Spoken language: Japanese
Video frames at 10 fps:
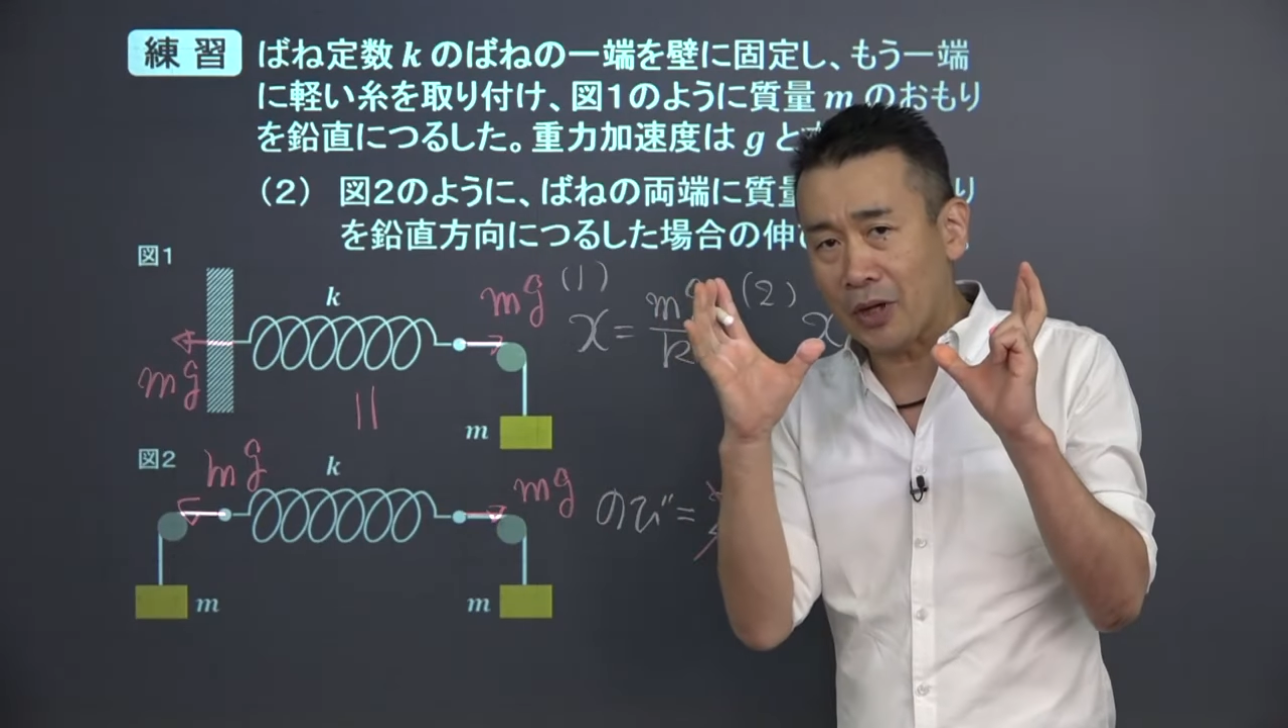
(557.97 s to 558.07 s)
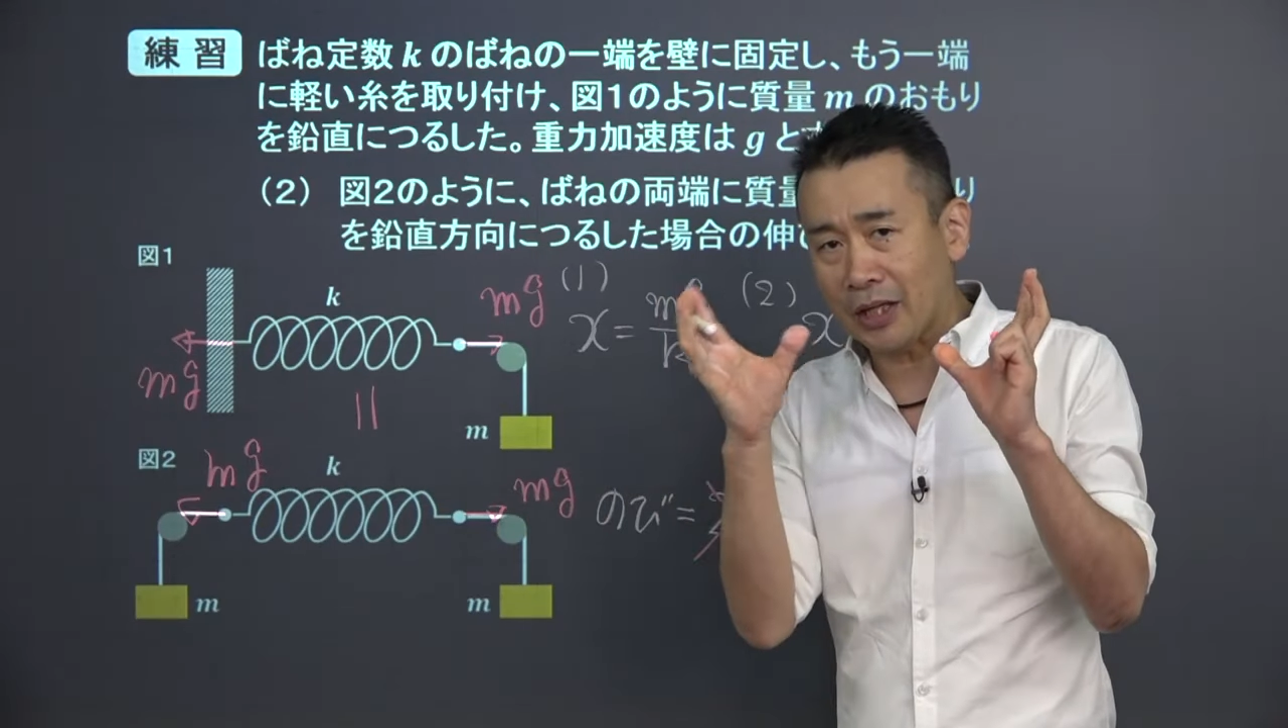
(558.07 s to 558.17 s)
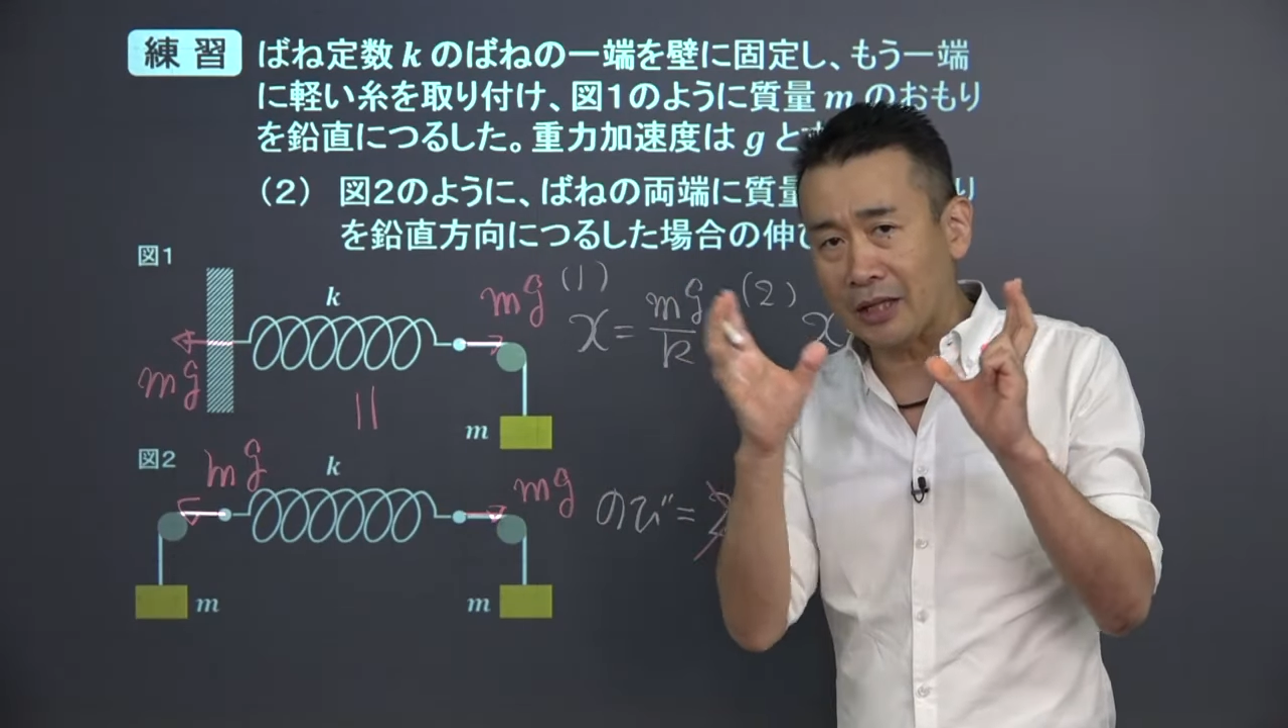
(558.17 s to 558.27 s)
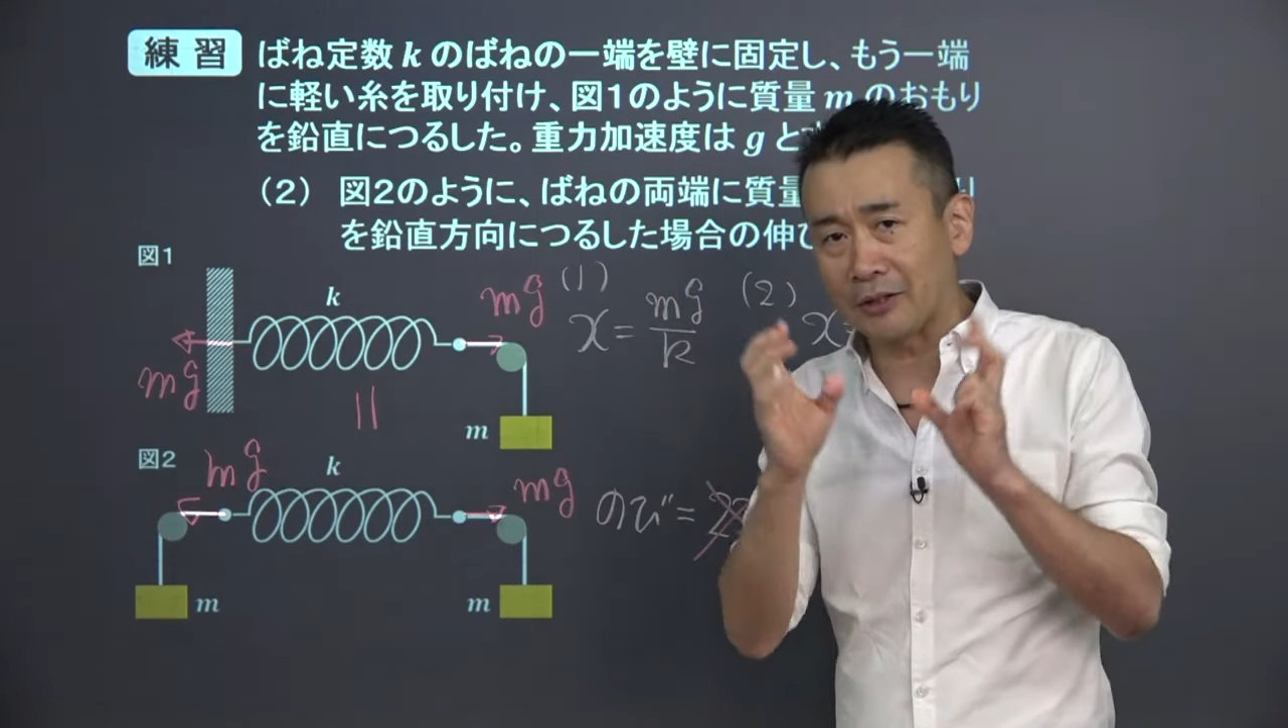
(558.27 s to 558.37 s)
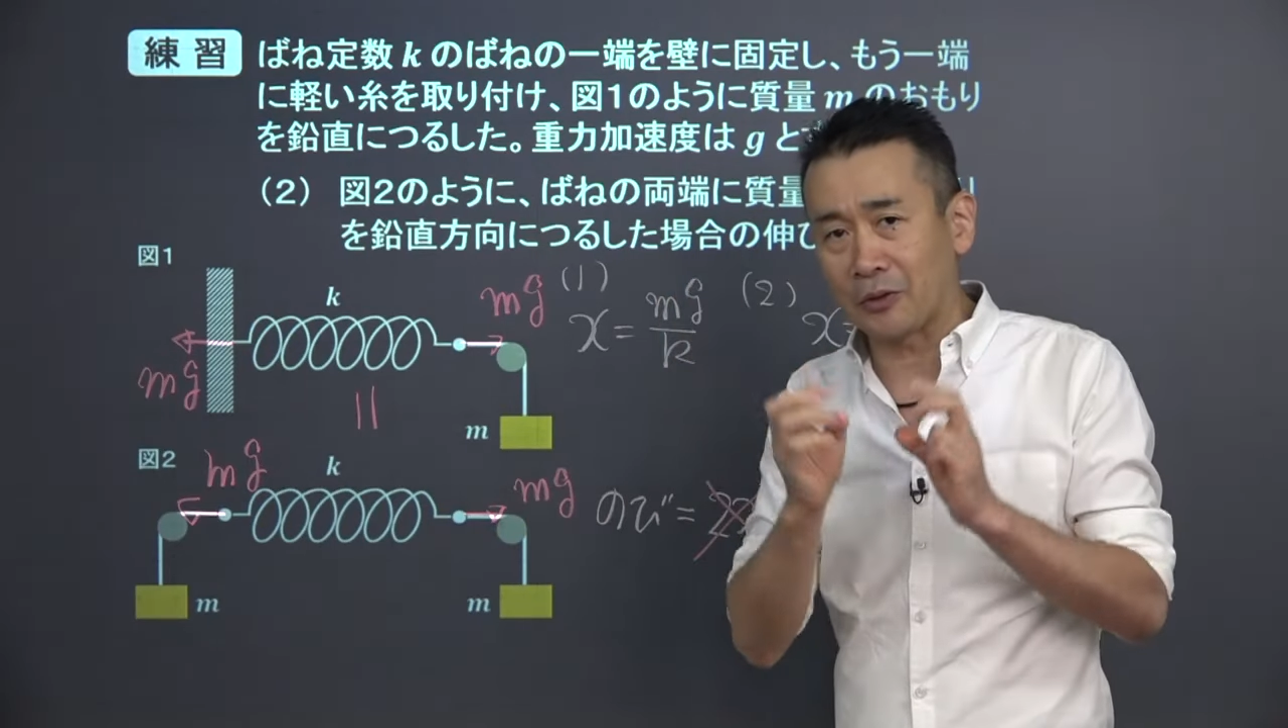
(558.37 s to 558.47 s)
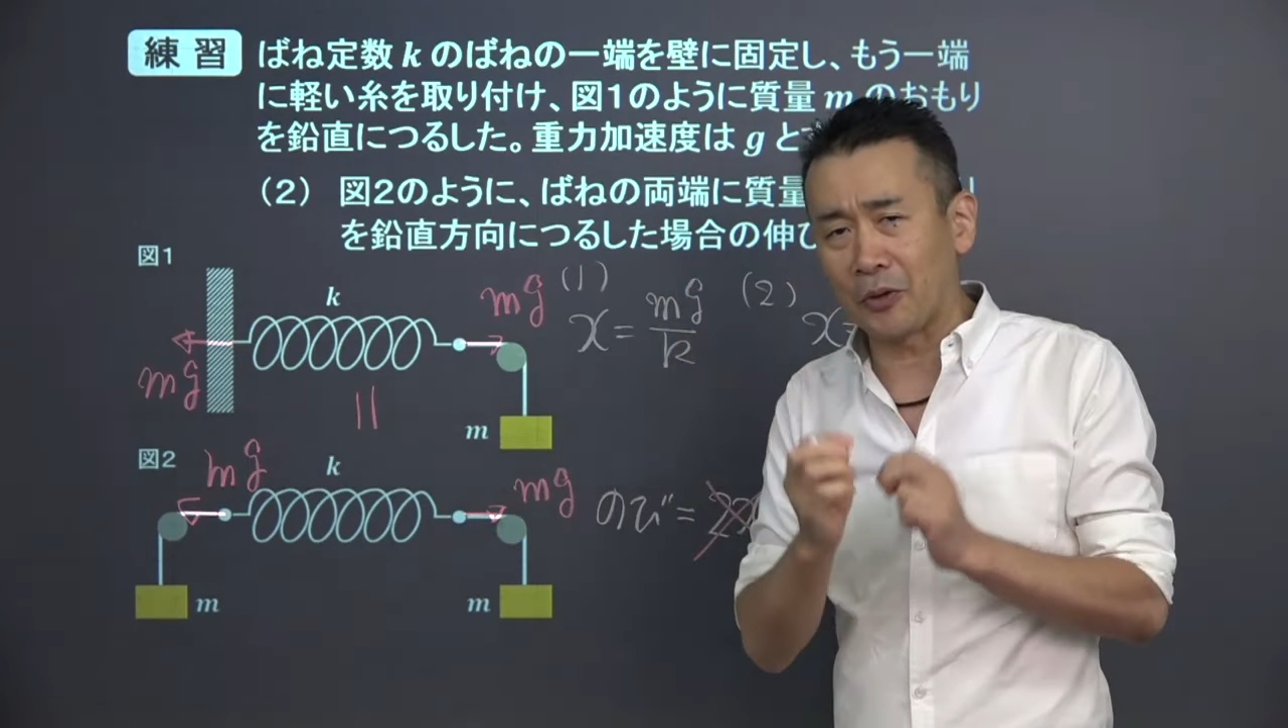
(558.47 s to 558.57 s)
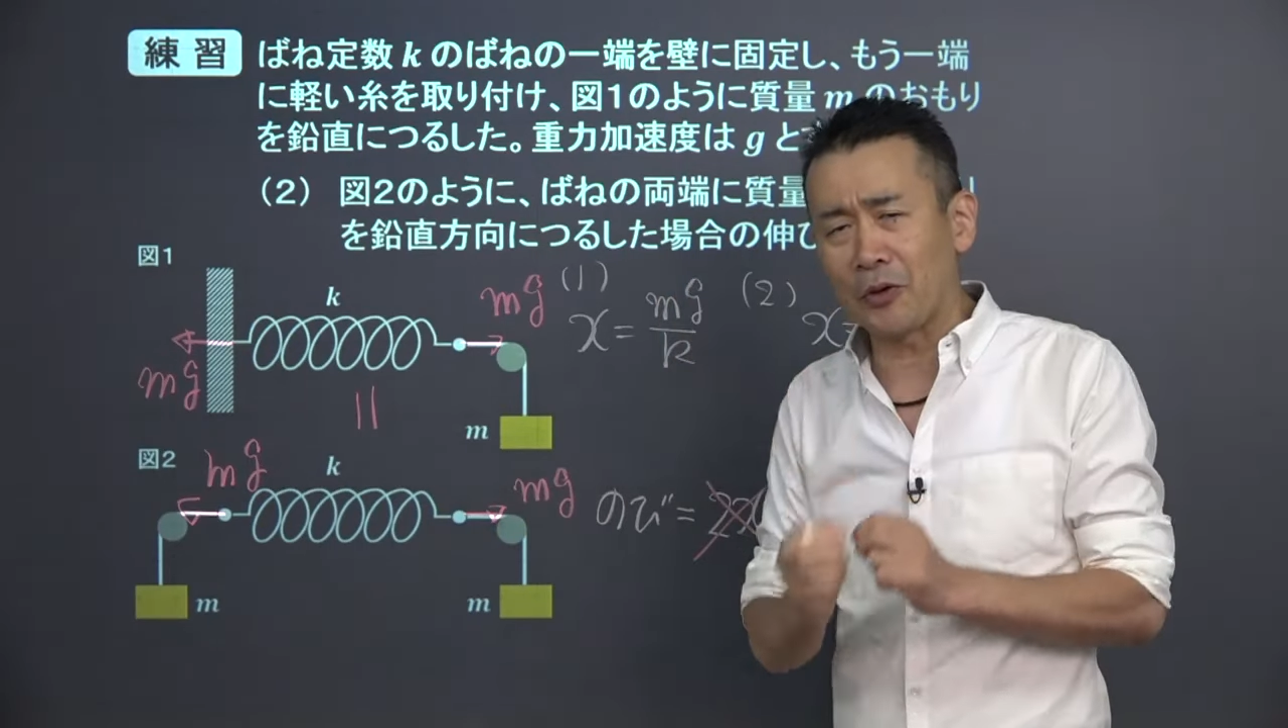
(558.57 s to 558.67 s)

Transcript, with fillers: かなこ